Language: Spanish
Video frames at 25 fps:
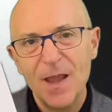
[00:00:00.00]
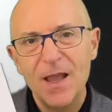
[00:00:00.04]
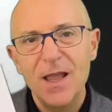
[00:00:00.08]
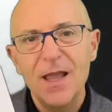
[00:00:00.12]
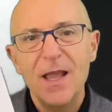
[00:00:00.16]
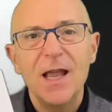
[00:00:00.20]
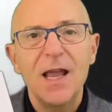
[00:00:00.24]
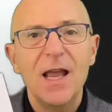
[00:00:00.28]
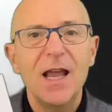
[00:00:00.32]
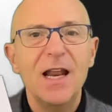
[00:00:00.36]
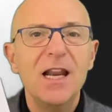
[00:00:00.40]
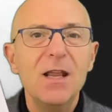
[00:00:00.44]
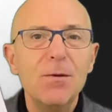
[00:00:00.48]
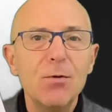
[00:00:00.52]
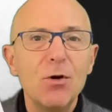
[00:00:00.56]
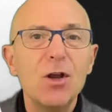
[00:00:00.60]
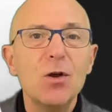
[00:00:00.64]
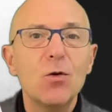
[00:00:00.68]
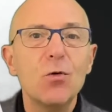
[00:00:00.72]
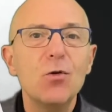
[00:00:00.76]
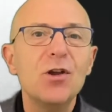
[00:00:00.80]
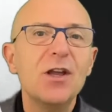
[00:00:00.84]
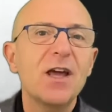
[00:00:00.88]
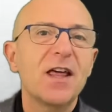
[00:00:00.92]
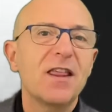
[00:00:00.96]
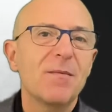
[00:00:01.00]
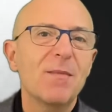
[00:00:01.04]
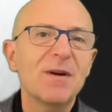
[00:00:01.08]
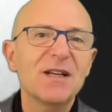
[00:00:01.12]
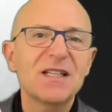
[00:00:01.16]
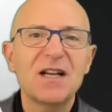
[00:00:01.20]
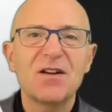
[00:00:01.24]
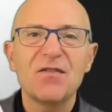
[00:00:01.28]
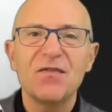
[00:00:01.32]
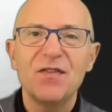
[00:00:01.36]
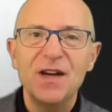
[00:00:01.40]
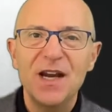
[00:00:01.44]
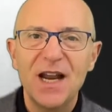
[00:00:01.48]
El libro incluye además al
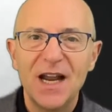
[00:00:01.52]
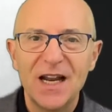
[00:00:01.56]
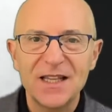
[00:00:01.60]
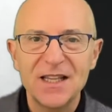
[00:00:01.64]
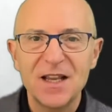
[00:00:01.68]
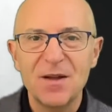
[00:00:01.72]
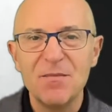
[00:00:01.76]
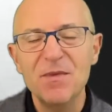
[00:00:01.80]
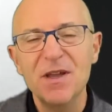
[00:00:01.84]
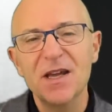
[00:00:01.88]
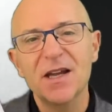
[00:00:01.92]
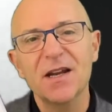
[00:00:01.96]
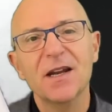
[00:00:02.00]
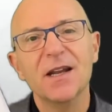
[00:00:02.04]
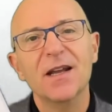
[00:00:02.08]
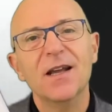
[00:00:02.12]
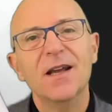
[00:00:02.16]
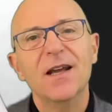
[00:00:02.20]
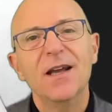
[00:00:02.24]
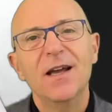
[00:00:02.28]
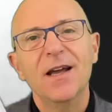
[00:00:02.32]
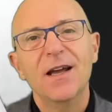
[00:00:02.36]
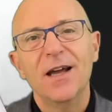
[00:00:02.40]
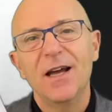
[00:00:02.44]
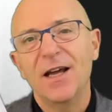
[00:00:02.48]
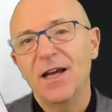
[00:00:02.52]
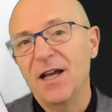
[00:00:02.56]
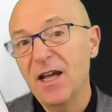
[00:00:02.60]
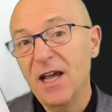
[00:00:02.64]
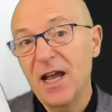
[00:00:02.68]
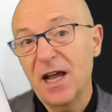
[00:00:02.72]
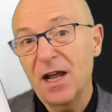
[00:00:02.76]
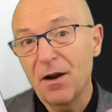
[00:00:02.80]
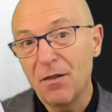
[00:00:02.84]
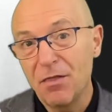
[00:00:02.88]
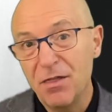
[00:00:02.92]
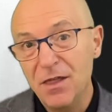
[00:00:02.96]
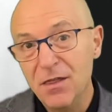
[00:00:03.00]
final también eh,
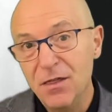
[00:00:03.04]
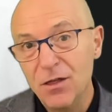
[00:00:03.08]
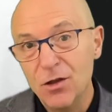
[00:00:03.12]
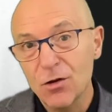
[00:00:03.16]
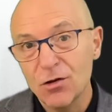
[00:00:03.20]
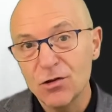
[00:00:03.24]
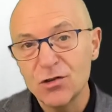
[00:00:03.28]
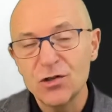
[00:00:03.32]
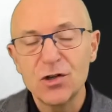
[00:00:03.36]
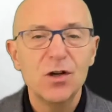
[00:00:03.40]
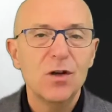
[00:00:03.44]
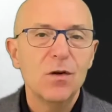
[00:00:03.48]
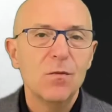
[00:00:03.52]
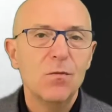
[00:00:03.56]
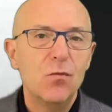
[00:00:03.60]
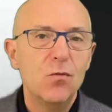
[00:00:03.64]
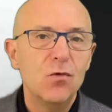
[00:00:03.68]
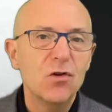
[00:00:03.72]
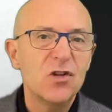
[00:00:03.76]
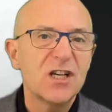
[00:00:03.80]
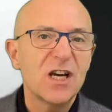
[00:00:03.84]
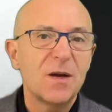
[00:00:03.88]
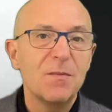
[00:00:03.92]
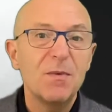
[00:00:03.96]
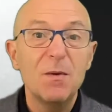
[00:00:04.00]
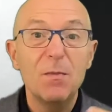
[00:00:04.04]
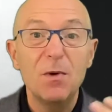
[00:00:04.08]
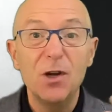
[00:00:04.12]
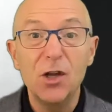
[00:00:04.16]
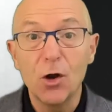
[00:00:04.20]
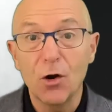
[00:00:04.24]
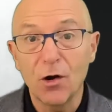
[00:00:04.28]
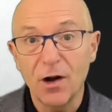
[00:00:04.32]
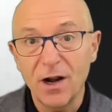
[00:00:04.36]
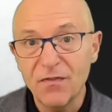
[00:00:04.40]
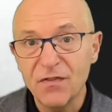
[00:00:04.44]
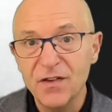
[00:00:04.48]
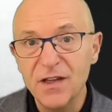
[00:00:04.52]
ejercicios, mucha
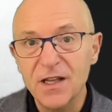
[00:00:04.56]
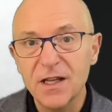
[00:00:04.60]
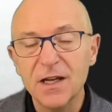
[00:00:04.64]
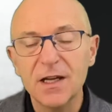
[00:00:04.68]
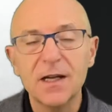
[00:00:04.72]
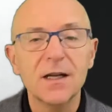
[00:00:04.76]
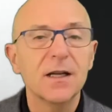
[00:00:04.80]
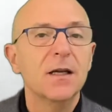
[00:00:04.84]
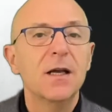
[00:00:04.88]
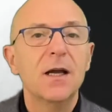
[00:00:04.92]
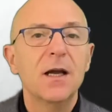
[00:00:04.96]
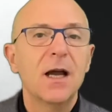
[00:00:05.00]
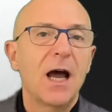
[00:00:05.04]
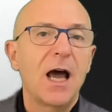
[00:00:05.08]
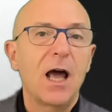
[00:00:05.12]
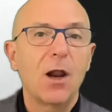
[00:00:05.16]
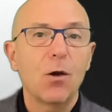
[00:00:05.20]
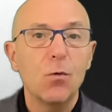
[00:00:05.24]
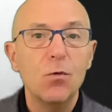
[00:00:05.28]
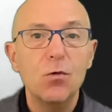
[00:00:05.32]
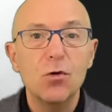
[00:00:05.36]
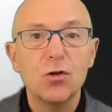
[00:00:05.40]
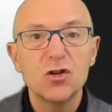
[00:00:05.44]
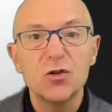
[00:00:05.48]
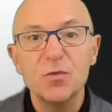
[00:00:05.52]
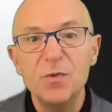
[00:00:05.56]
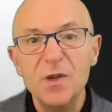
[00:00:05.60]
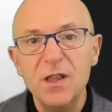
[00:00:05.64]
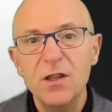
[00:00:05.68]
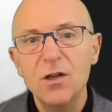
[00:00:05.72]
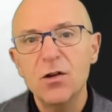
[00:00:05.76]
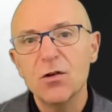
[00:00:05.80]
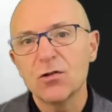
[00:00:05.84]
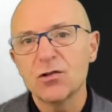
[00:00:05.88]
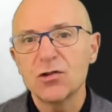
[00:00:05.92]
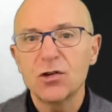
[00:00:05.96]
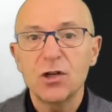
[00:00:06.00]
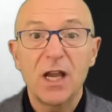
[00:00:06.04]
bibliografía, algunos
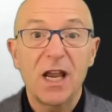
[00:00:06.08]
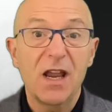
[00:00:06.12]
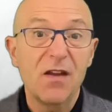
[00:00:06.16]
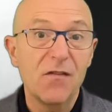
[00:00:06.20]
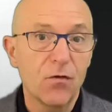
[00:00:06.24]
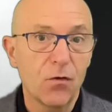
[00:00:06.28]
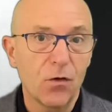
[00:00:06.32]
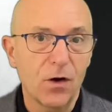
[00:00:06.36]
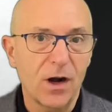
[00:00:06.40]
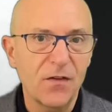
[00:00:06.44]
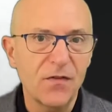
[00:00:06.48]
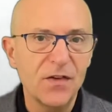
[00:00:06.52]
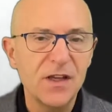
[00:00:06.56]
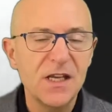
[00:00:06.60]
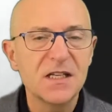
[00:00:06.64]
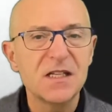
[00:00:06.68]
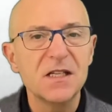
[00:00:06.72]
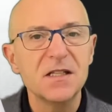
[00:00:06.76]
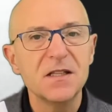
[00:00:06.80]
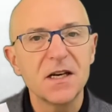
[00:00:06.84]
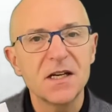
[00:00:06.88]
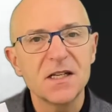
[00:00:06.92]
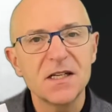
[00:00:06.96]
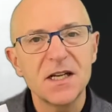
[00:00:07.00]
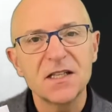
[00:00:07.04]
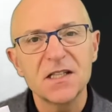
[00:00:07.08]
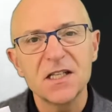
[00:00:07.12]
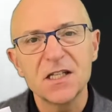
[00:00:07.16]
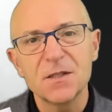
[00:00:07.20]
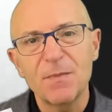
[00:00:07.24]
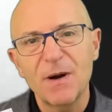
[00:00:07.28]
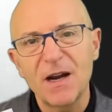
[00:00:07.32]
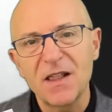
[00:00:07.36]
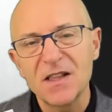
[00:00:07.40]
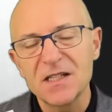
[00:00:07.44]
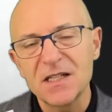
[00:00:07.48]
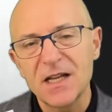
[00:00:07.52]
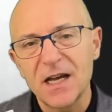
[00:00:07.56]
vídeos e infografías interesantes para
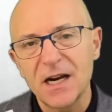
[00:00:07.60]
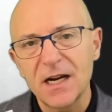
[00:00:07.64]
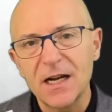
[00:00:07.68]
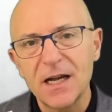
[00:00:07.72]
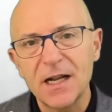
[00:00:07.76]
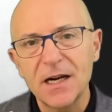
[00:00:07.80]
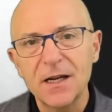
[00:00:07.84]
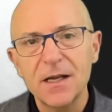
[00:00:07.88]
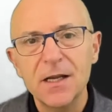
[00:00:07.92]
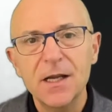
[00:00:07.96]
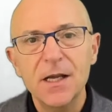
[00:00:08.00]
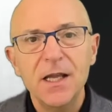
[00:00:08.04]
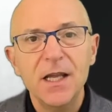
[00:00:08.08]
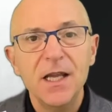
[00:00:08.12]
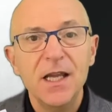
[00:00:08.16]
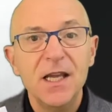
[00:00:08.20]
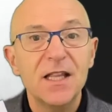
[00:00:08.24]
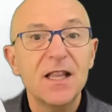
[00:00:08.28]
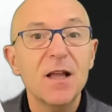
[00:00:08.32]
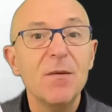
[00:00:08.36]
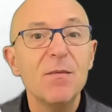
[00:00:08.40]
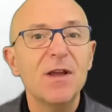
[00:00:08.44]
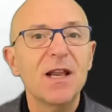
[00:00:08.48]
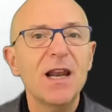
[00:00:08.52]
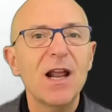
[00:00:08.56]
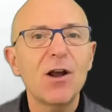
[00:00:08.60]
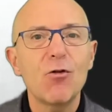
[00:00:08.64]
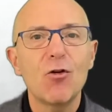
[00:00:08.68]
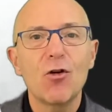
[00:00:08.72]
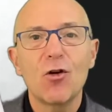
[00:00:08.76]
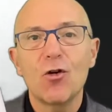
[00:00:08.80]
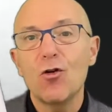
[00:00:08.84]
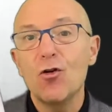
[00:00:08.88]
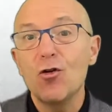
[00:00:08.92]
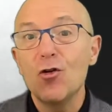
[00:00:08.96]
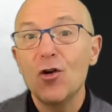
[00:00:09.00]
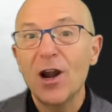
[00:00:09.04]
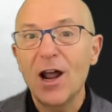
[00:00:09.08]
descargar y también
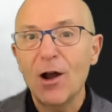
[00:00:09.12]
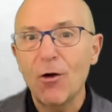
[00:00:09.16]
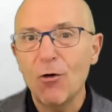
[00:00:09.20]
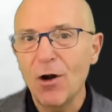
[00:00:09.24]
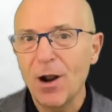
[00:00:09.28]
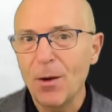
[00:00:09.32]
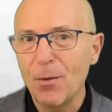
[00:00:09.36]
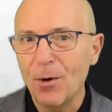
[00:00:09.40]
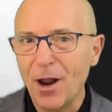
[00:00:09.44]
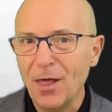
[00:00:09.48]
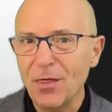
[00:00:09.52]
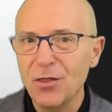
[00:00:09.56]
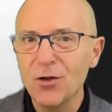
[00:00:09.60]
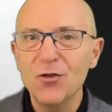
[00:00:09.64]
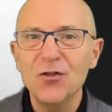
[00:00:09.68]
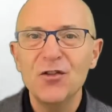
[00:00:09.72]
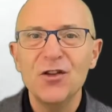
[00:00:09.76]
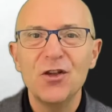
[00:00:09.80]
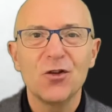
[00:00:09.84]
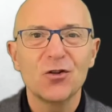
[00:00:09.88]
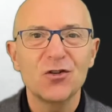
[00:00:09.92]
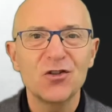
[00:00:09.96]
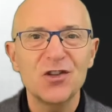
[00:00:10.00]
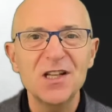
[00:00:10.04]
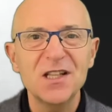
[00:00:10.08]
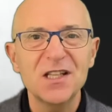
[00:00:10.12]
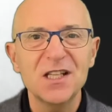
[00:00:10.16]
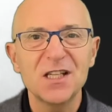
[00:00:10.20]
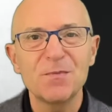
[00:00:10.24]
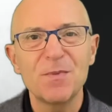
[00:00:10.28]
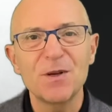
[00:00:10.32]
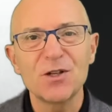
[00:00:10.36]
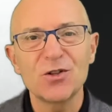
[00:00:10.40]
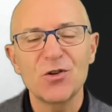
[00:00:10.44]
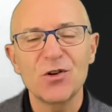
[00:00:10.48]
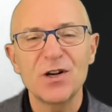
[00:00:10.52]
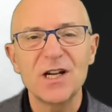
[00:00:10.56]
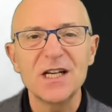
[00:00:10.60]
con la colaboración de 200
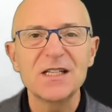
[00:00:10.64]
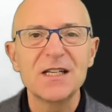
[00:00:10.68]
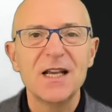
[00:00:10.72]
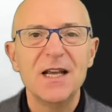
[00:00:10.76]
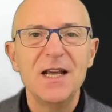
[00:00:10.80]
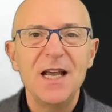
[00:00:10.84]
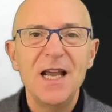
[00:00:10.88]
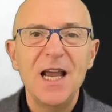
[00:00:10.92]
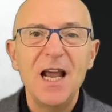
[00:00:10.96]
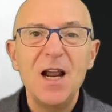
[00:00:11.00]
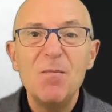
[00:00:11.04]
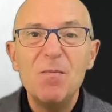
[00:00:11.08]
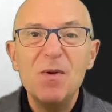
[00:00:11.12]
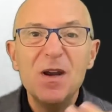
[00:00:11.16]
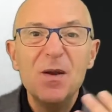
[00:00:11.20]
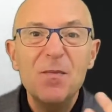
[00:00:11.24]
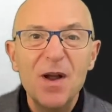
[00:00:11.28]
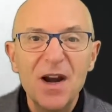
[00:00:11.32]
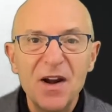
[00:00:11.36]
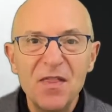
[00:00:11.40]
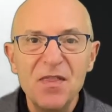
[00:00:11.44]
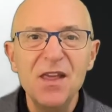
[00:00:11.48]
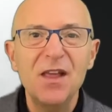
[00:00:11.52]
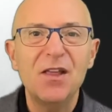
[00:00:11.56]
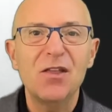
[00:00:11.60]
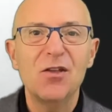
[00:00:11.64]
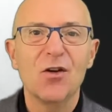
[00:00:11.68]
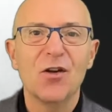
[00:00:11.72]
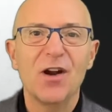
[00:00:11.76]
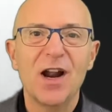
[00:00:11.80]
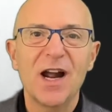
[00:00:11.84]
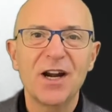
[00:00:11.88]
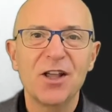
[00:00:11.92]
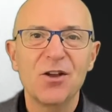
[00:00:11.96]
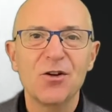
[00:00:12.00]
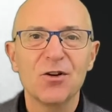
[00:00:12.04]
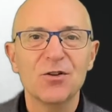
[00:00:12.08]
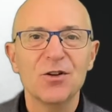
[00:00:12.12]
personas el primer
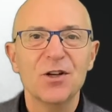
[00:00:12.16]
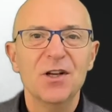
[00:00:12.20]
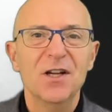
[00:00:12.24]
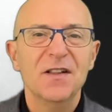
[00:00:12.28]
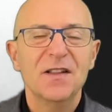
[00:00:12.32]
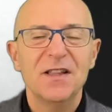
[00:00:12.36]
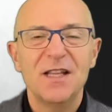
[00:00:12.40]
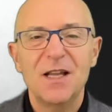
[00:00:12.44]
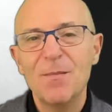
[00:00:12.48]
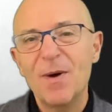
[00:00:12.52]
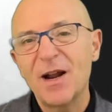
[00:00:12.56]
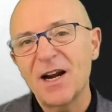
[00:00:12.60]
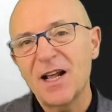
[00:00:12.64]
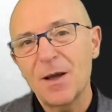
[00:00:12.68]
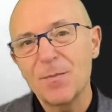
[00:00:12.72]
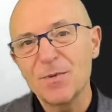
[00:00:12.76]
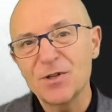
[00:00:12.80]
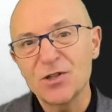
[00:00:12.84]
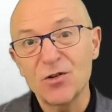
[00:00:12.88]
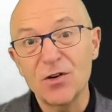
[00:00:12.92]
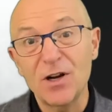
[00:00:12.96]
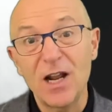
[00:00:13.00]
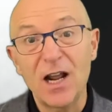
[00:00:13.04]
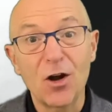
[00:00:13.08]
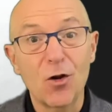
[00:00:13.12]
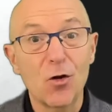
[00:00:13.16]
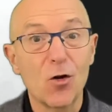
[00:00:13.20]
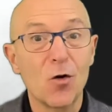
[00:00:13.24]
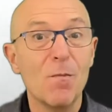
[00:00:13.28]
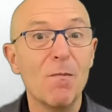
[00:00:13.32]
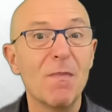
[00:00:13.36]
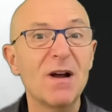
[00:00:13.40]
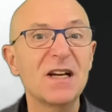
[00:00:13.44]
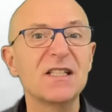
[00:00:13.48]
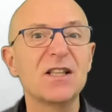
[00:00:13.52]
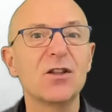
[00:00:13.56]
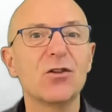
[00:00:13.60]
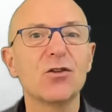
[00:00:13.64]
diccionario de marca personal con más
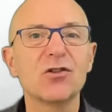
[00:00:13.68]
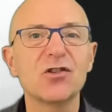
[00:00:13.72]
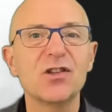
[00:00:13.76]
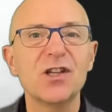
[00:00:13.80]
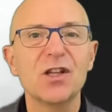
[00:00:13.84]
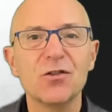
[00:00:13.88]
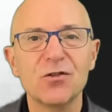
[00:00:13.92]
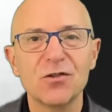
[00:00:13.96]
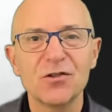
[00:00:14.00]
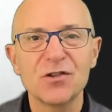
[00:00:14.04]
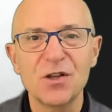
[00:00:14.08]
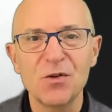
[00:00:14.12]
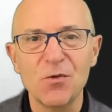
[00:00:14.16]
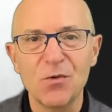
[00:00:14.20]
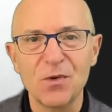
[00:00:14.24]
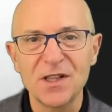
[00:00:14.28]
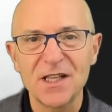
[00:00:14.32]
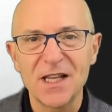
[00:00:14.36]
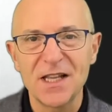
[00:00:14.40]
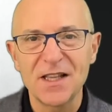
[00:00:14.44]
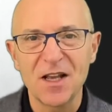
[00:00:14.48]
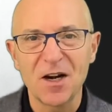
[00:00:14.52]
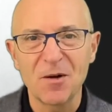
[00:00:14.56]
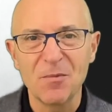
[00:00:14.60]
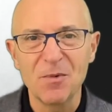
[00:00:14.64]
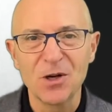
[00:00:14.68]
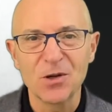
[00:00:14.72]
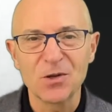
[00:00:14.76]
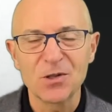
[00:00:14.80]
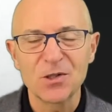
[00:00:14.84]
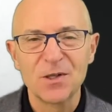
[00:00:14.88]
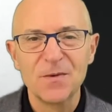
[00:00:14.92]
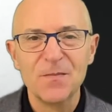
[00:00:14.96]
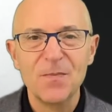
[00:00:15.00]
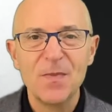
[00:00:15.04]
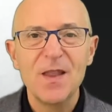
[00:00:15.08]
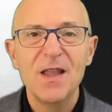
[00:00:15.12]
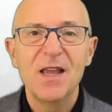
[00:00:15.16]
de 250 términos.
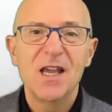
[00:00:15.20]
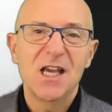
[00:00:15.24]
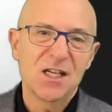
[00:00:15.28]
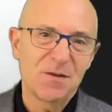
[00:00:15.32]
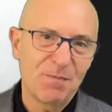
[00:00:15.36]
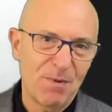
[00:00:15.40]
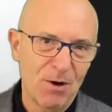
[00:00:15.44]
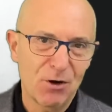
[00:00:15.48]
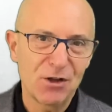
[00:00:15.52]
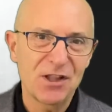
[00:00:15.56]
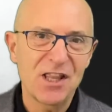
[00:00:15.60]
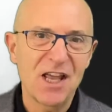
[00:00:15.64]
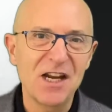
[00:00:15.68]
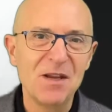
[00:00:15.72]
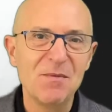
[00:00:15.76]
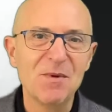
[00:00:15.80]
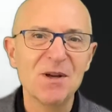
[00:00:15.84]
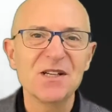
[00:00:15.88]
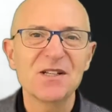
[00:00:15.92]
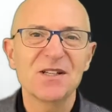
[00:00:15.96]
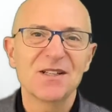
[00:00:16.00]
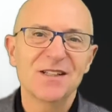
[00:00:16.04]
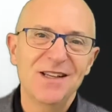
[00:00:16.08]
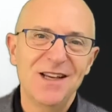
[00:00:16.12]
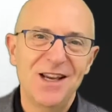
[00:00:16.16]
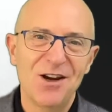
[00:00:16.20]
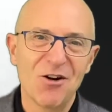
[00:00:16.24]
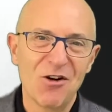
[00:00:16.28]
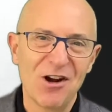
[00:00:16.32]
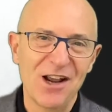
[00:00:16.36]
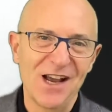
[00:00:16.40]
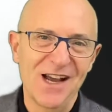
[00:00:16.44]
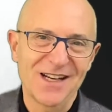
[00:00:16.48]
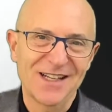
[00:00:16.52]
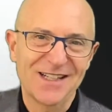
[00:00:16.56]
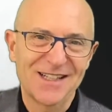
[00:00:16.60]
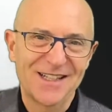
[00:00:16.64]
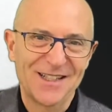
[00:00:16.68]
Espero que te animes y lo
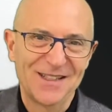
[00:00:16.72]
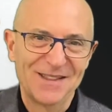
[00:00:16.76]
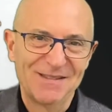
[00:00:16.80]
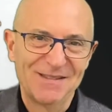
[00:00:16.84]
leas.